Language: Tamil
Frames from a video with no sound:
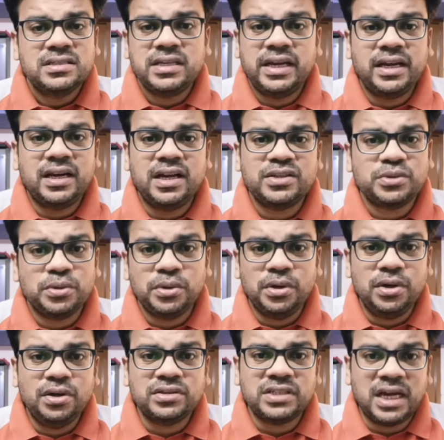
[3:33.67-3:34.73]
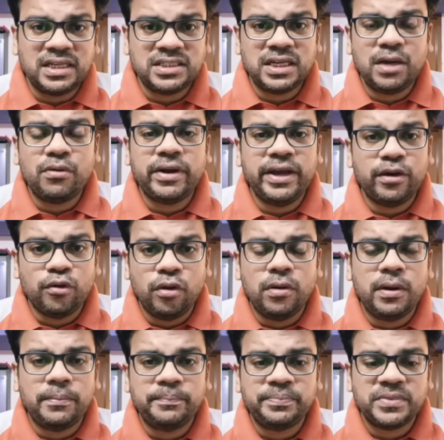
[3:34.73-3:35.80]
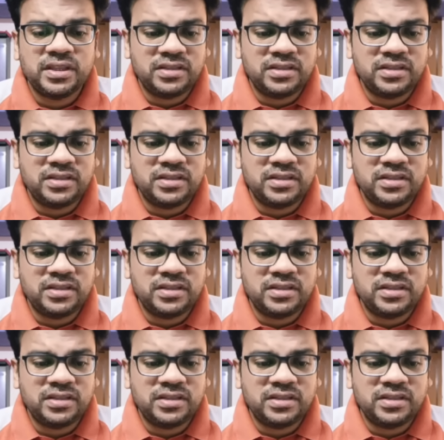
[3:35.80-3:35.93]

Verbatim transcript: சரிங்களா ஸோ சாச்சனாவுடைய கோவம்